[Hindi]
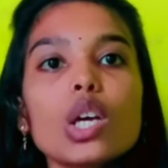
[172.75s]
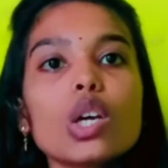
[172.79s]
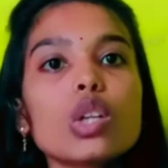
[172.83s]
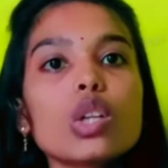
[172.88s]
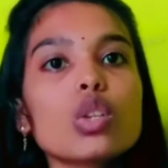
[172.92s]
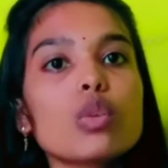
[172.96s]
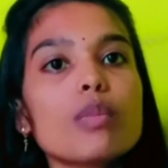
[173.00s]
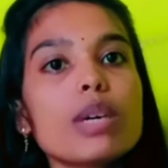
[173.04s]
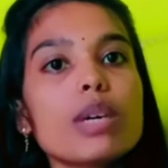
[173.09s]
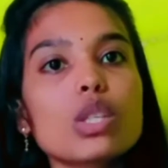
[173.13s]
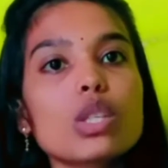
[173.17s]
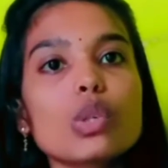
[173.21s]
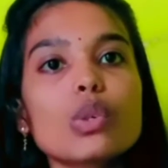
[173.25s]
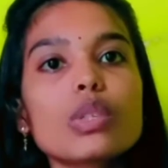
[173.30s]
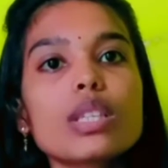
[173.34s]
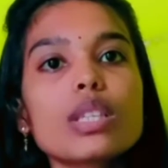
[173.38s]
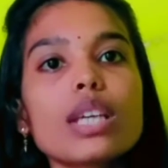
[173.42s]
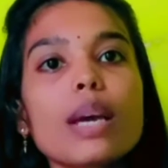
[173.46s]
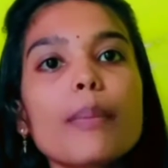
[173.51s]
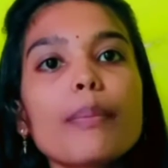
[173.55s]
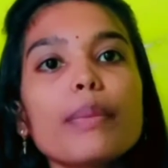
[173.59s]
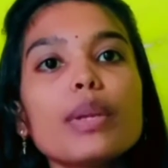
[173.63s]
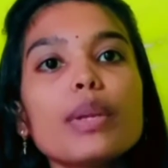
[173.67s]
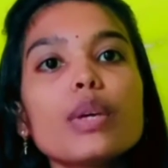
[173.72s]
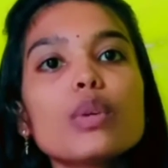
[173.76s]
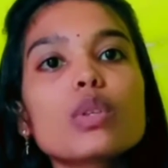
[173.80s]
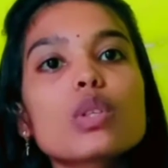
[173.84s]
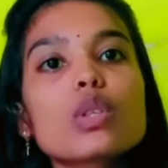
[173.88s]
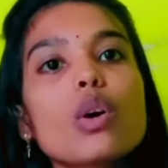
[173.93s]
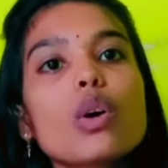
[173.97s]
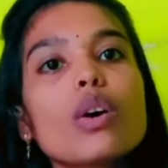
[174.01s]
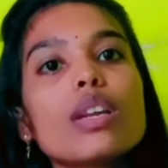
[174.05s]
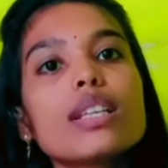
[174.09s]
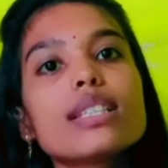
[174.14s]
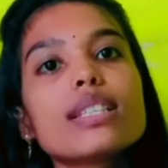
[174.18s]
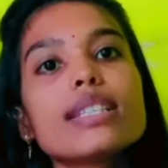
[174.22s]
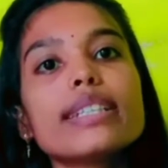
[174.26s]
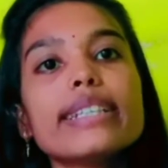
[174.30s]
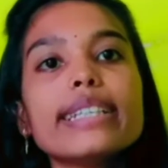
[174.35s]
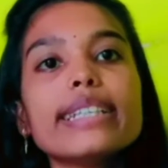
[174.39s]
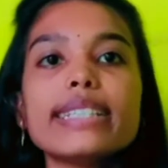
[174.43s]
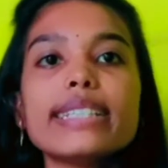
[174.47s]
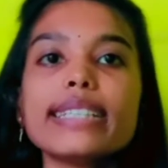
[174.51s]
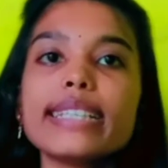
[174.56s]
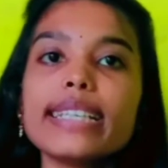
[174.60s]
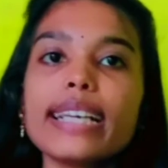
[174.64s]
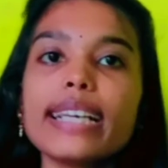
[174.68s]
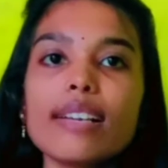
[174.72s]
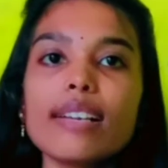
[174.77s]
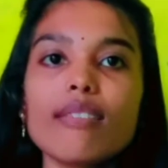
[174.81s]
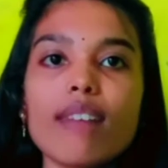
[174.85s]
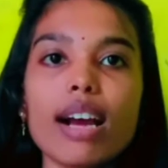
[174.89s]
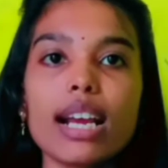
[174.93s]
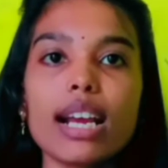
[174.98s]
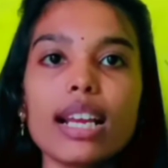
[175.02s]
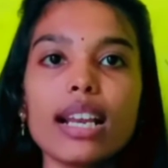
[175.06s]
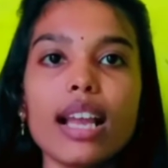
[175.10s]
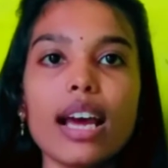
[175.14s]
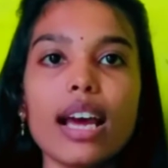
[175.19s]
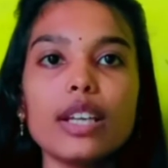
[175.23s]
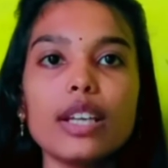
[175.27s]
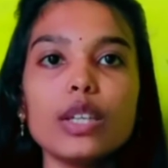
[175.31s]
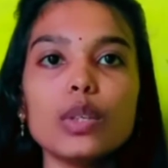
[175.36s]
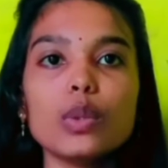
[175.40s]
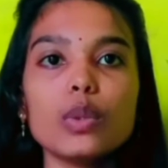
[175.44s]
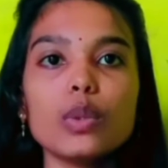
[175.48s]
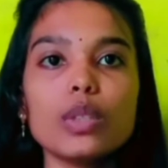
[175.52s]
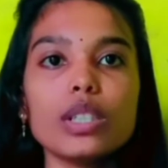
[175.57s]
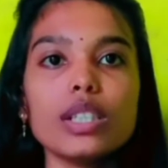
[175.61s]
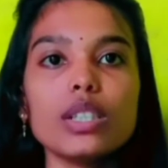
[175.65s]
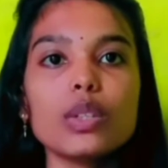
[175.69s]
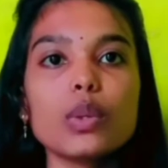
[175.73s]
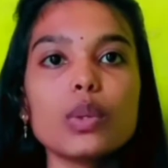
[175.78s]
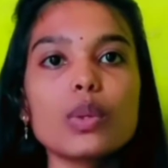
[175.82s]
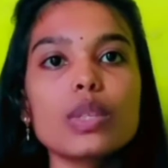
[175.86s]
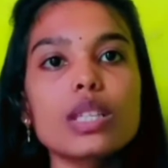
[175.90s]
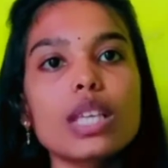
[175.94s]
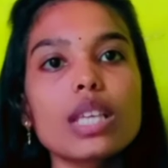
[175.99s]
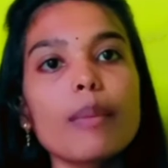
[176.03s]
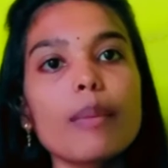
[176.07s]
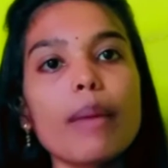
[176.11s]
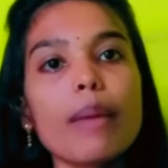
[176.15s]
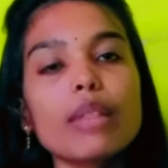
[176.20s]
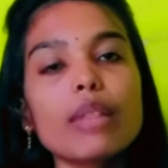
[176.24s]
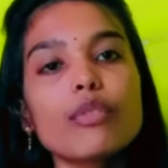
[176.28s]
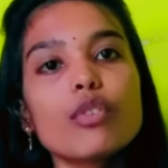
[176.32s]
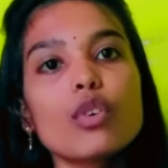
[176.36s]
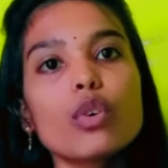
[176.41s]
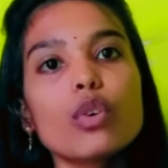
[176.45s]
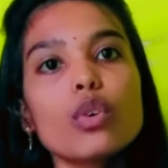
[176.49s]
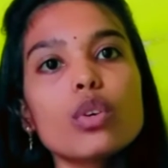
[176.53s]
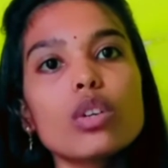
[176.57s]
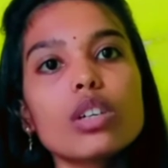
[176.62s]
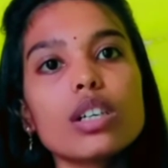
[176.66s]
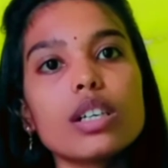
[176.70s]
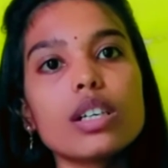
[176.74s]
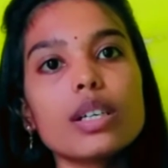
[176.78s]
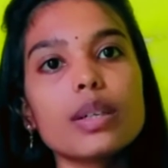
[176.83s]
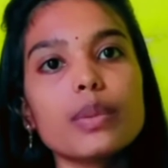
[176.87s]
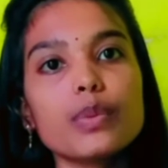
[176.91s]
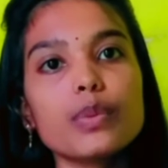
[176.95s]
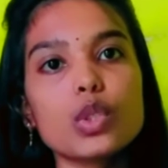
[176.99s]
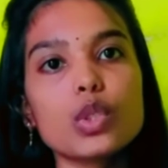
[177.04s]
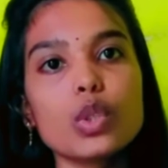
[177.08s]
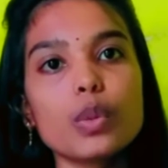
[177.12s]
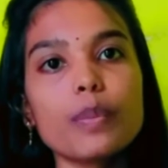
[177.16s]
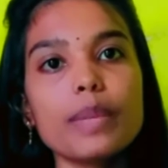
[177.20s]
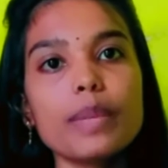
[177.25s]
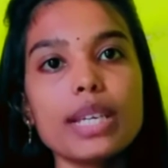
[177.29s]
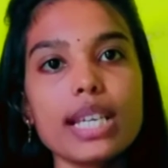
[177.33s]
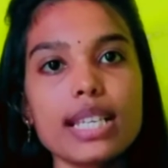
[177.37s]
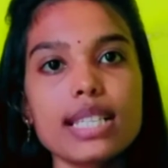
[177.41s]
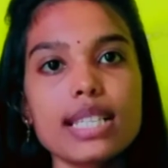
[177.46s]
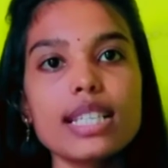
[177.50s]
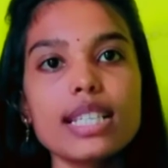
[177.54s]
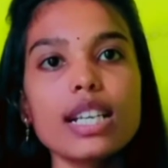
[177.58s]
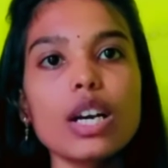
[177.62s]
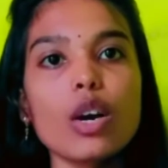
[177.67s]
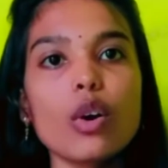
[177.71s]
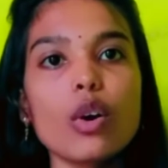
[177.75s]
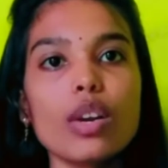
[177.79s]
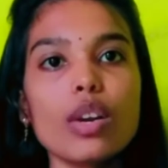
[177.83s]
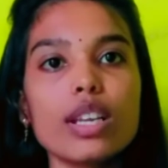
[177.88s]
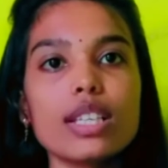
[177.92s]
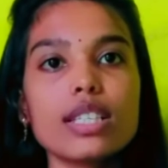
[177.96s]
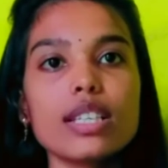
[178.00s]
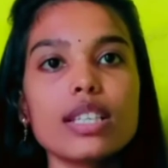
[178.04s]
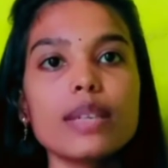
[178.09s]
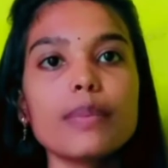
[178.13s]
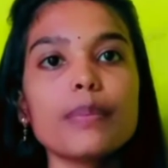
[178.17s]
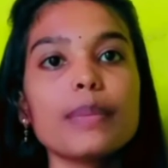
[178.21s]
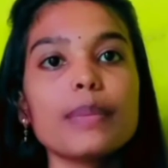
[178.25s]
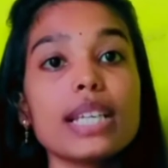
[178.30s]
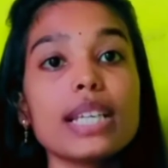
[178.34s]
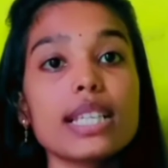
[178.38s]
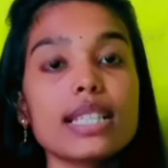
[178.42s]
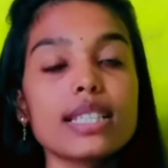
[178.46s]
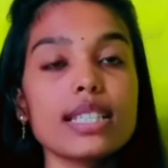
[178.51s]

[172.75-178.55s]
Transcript: तो बस उसे अपने उस कॉलेज से टी निकलवा के लानी होगी उसके बाद वो जो बी का कॉलेज है बी